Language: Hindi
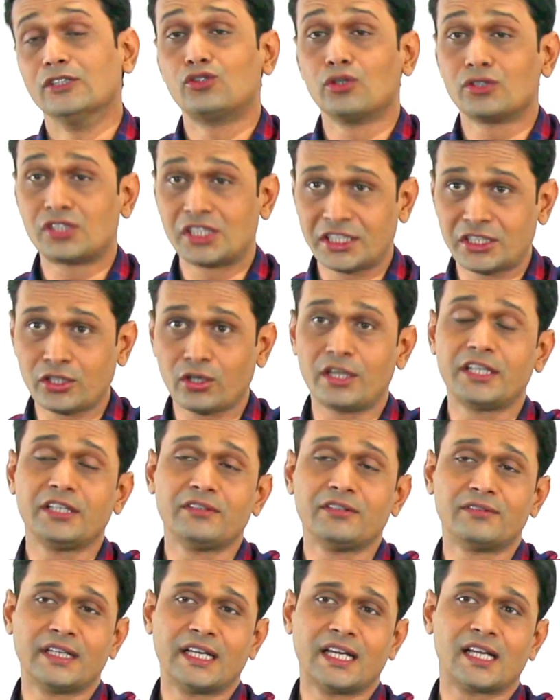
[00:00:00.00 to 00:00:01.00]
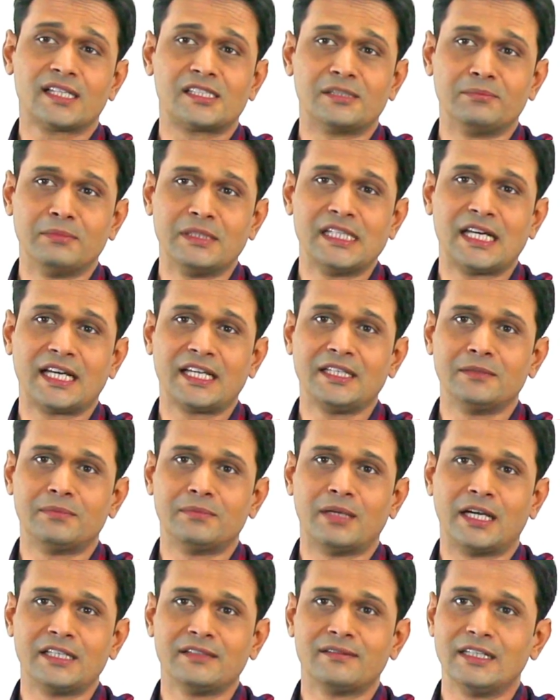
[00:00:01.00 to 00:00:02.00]
जो सिक्योरिटी वगैरह जिम्मेदारी
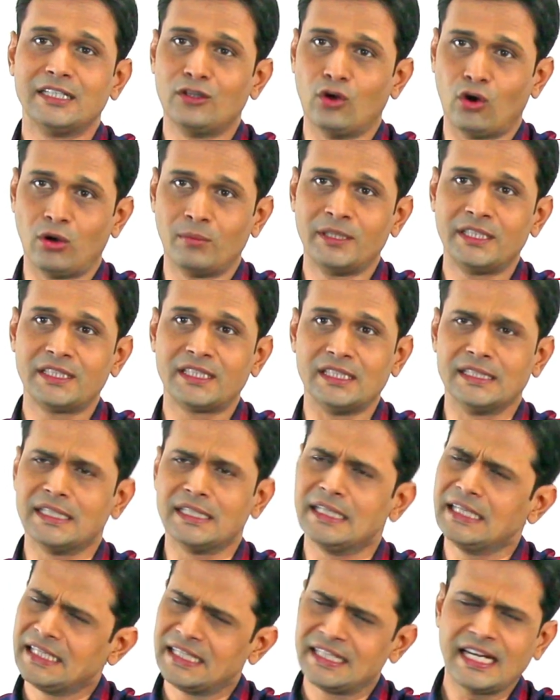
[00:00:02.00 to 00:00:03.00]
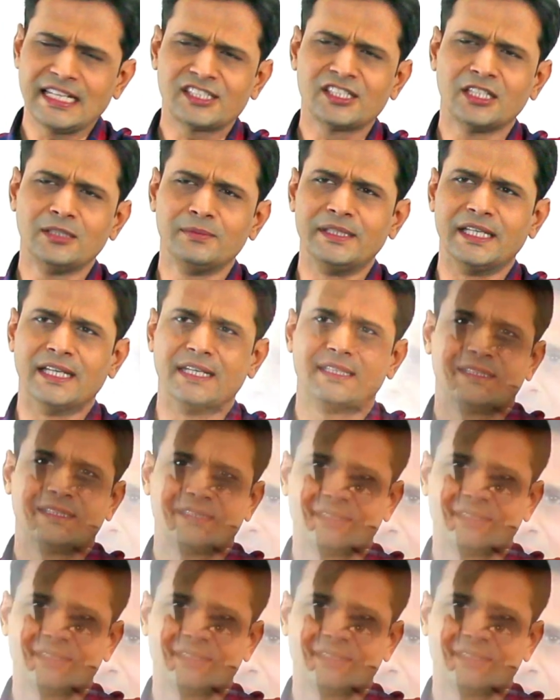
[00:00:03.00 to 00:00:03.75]
निभाने वाली गवर्नमेंट के लिए रैशनल भी है